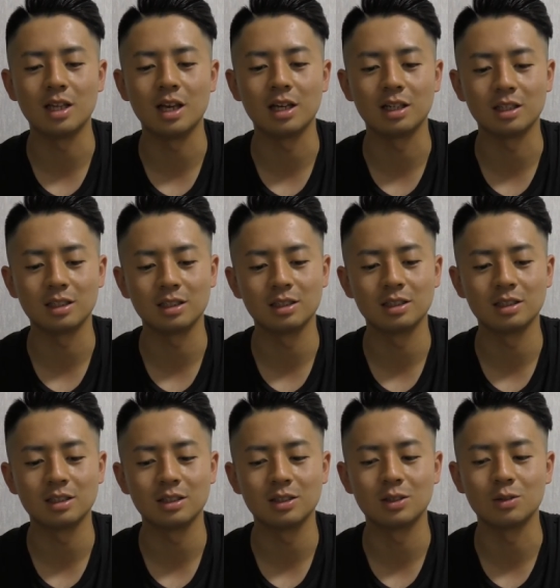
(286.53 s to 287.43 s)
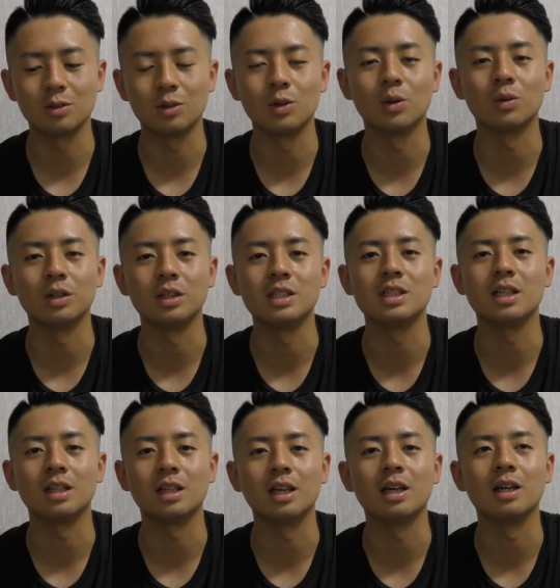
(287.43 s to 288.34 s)
念するようにし
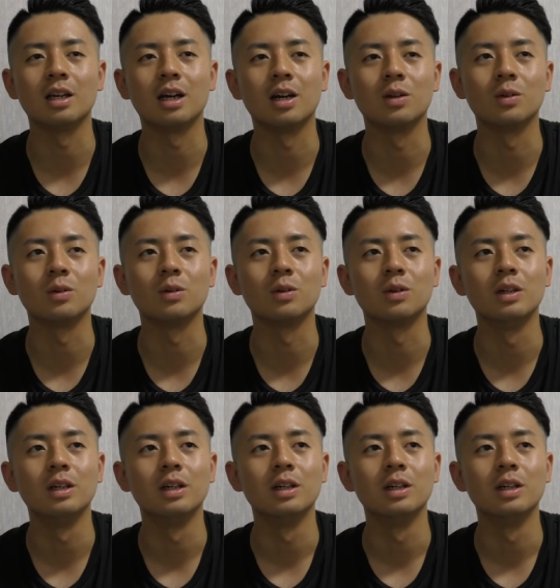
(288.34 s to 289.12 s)
ててあの